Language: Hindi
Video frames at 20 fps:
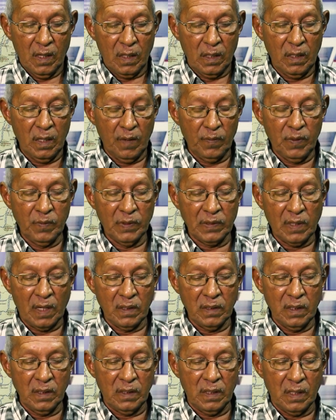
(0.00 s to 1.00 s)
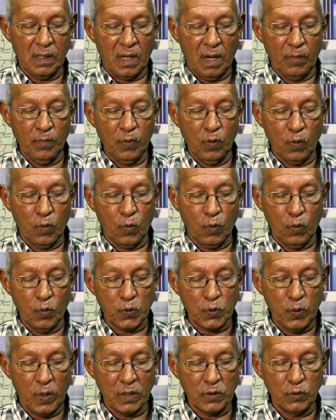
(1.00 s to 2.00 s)
ये भी बता दें कि कम्बियो
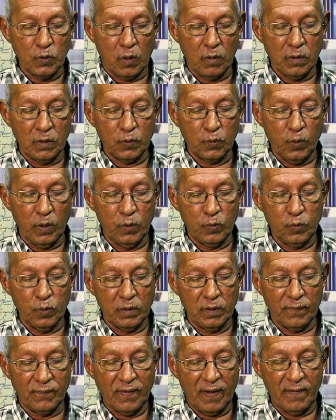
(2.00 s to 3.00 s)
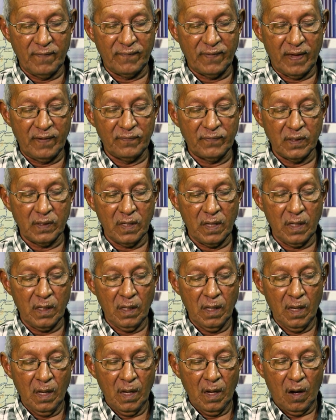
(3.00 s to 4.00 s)
कोर्स यू एस डॉलर ट्वेंटी तक फाइव तक है
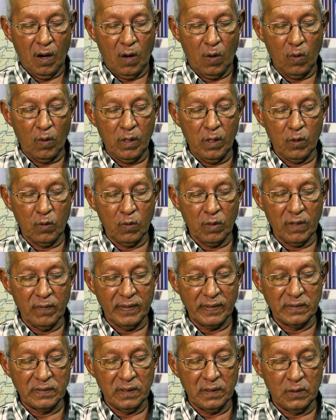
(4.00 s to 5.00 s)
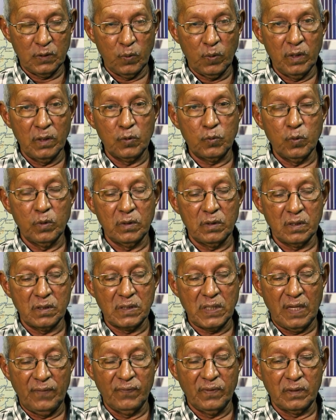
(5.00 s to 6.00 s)
और एरो के वास्ते ट्वेंटी तक
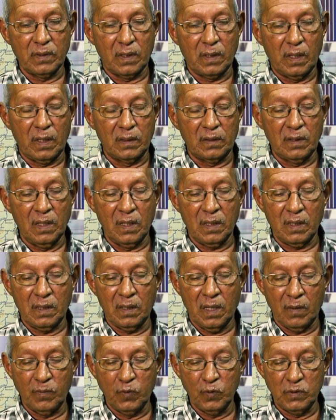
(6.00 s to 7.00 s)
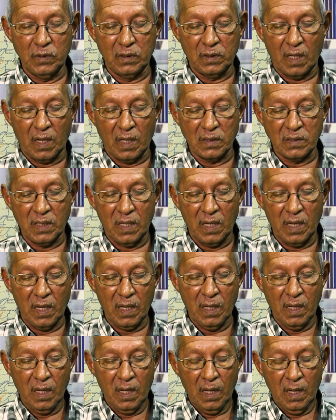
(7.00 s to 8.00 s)
सेफ तक है तेल का दाम उसी तरह से है
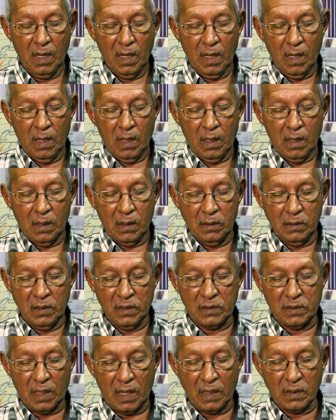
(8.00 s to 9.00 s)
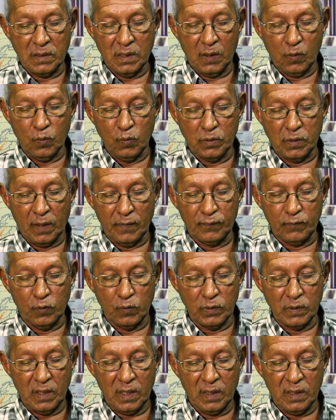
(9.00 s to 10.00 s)
जिस तरह से कुछ
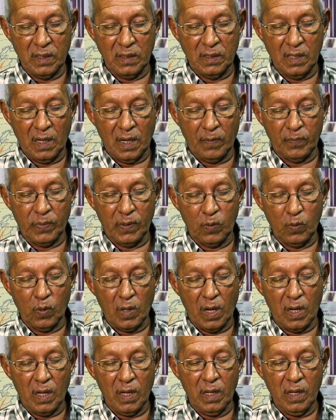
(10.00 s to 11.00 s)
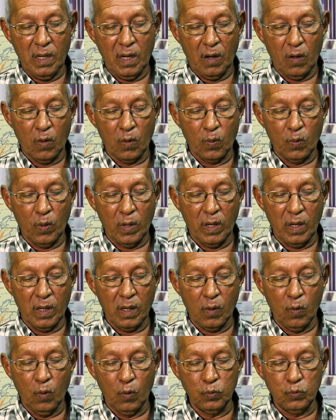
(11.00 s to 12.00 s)
हफ्तों से एक ही जगह पर रुका है और वह है
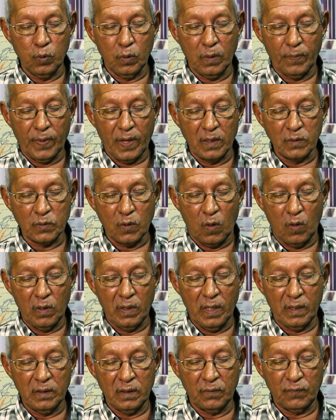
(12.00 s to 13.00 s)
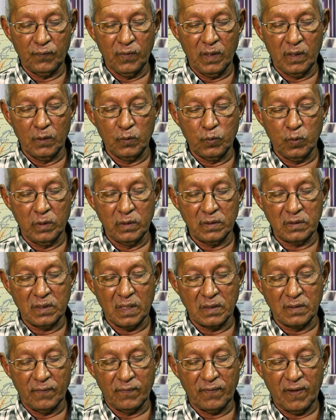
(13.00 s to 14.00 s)
गौतू के पास ऑन लेदत फिर
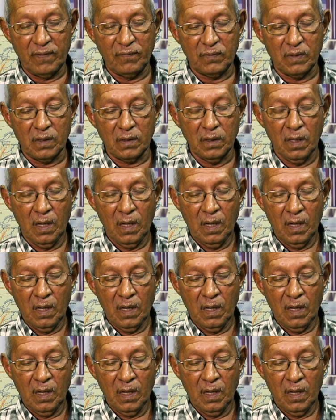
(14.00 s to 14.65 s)
सैसन फाइव तक